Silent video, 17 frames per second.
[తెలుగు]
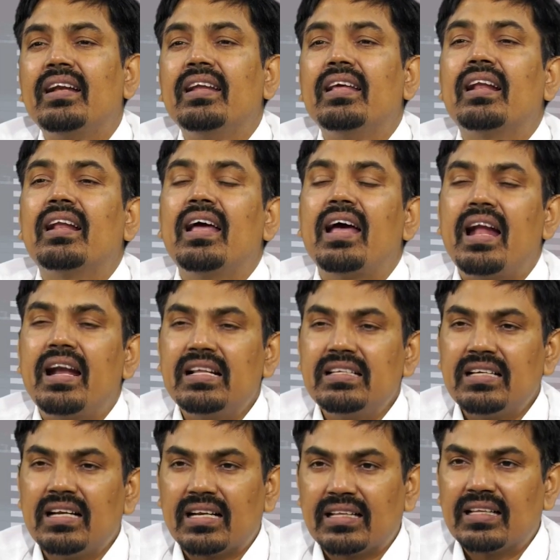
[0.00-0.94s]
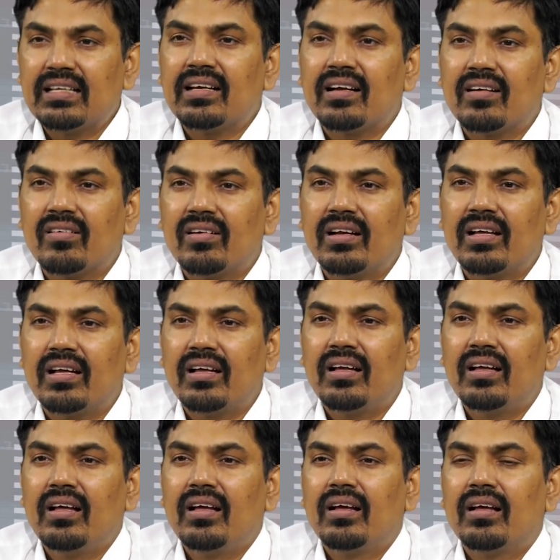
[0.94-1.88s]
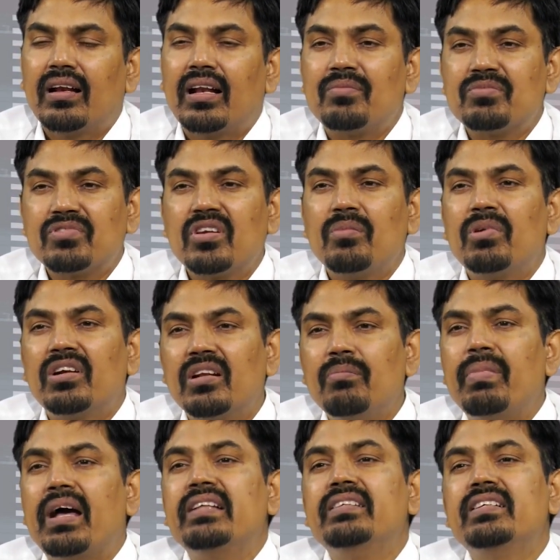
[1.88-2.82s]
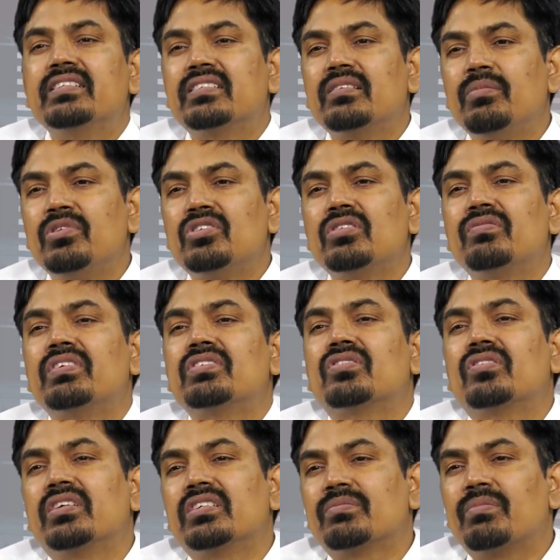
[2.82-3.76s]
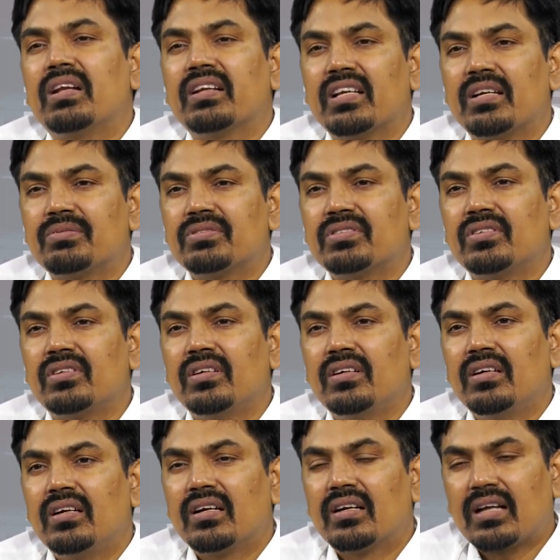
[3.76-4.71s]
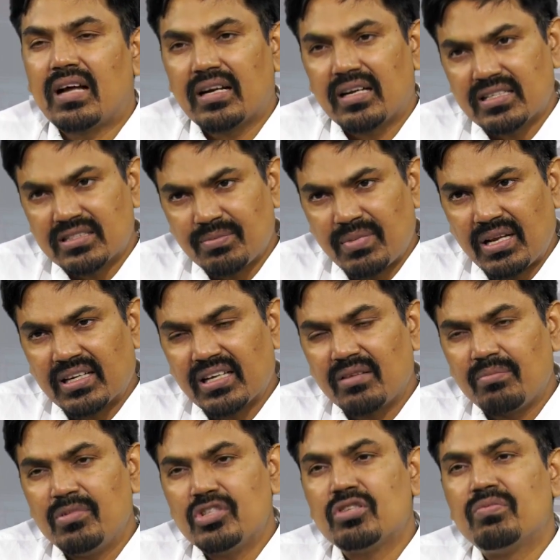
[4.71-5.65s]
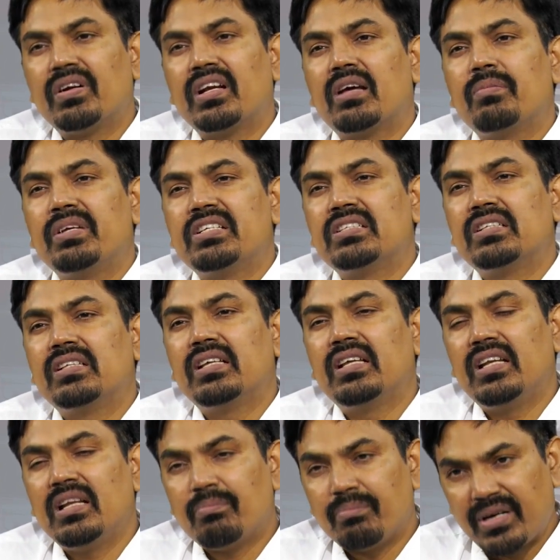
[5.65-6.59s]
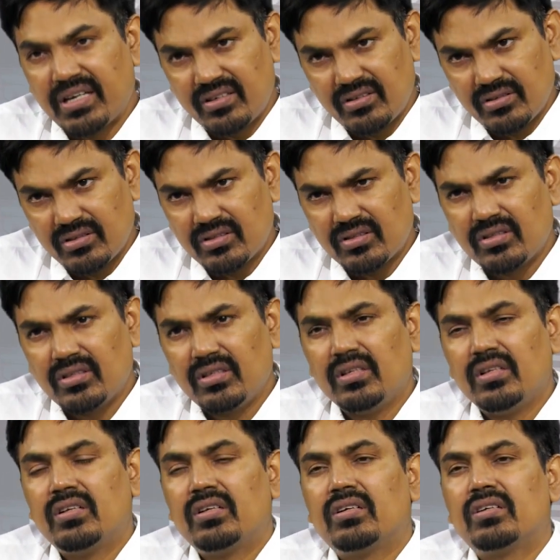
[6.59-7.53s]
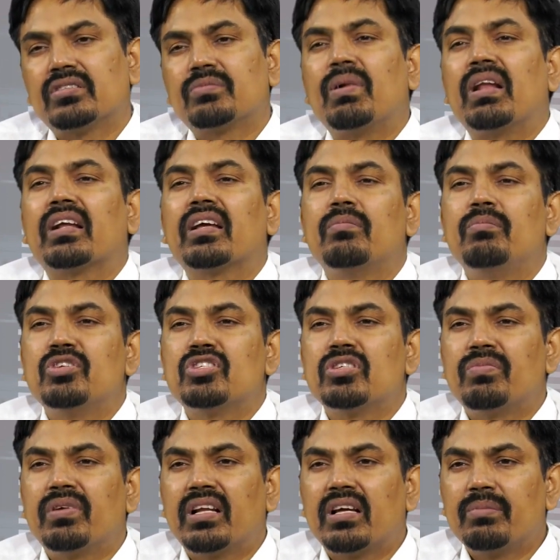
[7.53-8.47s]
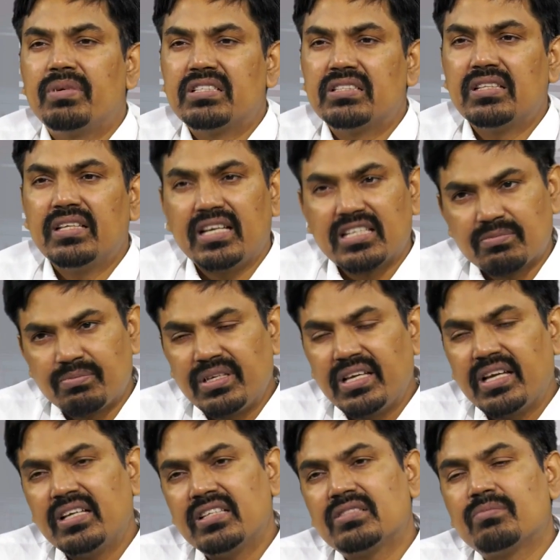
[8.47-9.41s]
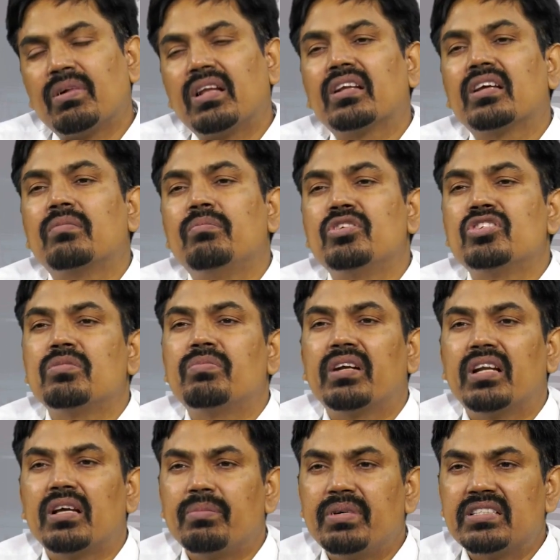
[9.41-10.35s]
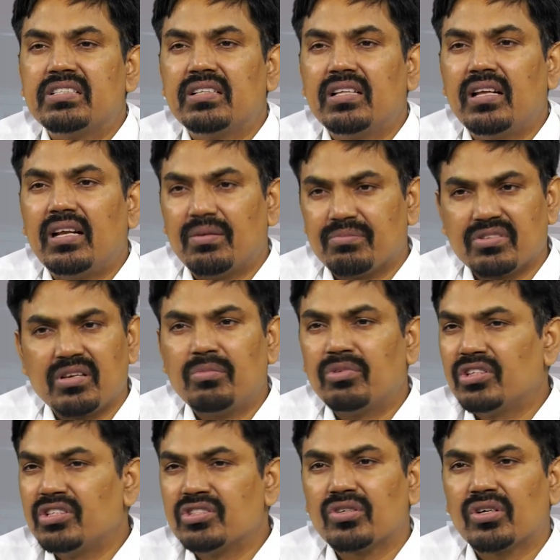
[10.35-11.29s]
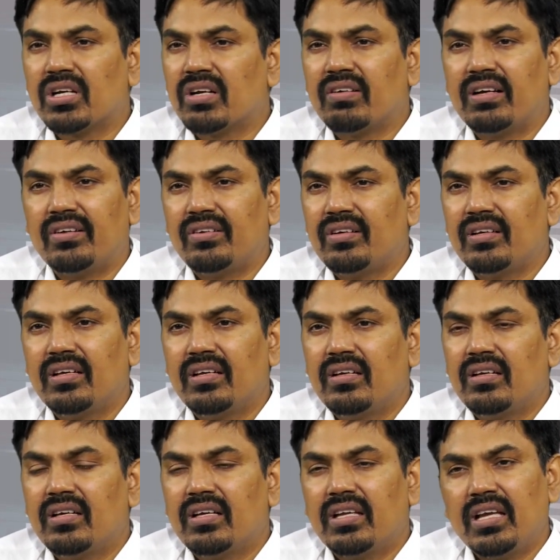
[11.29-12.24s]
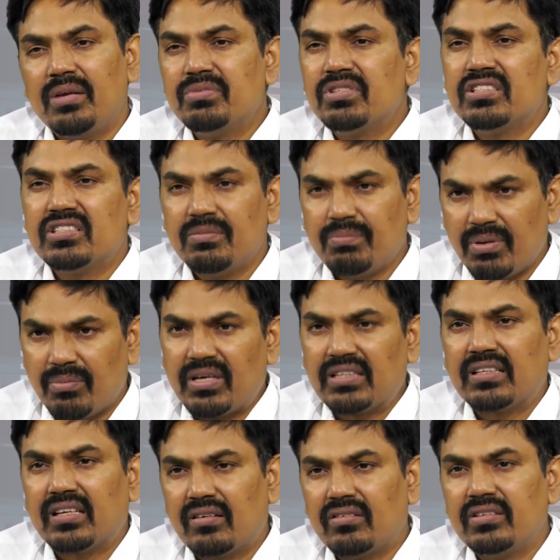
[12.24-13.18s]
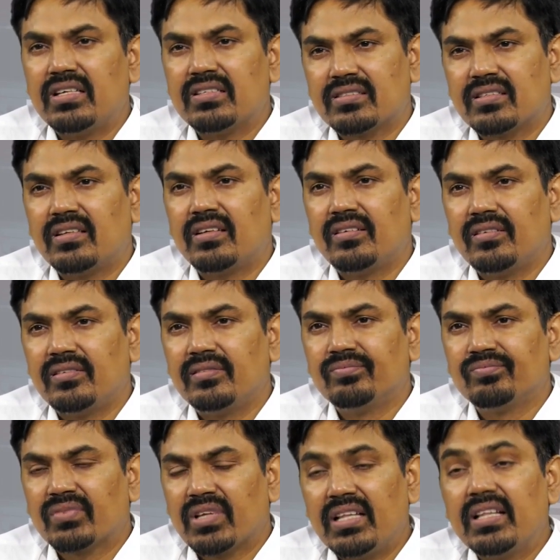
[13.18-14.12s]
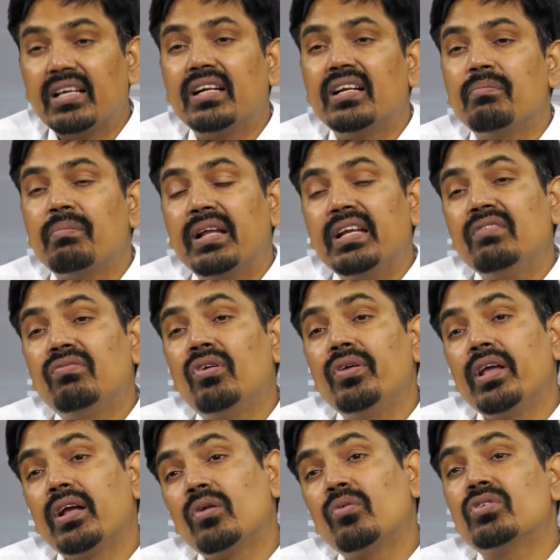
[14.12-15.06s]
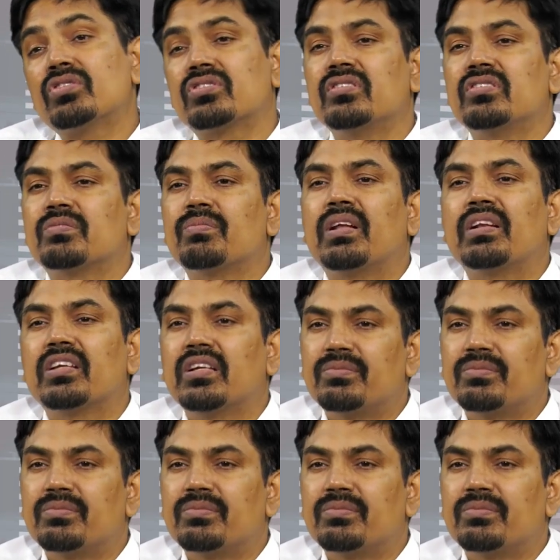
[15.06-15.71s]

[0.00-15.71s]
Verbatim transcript: దాన్ని ఎలా హ్యాండిల్ చేయాలి అర్థం కాకుండా లంప్స్ అమౌంట్ని బ్యాన్ చేసిన మ్యూచువల్ ఫండ్స్ ఉన్నాయి స్మాల్ క్యాప్స్ టాటా స్మాల్ క్యాప్ మ్యూచువల్ ఫండ్ ఆపేసింది నిప్పన్ స్మాల్ క్యాప్ మ్యూచువల్ ఫండ్ ఆపేసింది ఎస్బీఐ స్మాల్ క్యాప్ మ్యూచువల్ ఫండ్ ఆపేసింది లంప్స్ అమౌంట్ తీసుకోవట్లే వాళ్ళు hmm. ఏఎంసీ సిప్ను మాత్రం అలో చేస్తున్నారు ఎందుకంటే మనీ ఫ్లో ఎక్కువ వస్తుంది స్మాల్